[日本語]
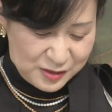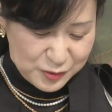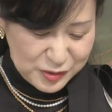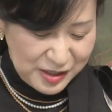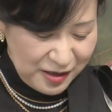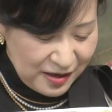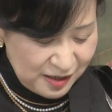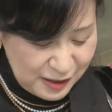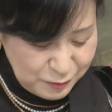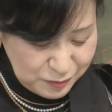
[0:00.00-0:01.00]
そして
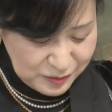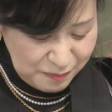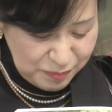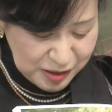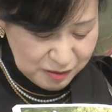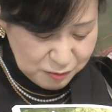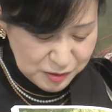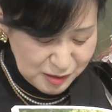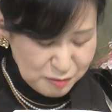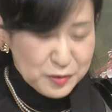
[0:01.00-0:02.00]
やっぱりこ
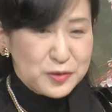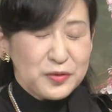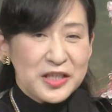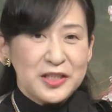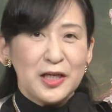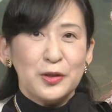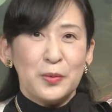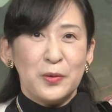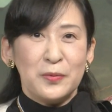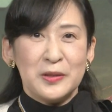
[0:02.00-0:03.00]
ちらもご紹介したい
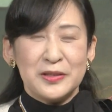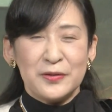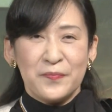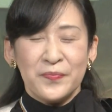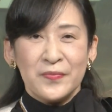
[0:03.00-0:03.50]
と思います。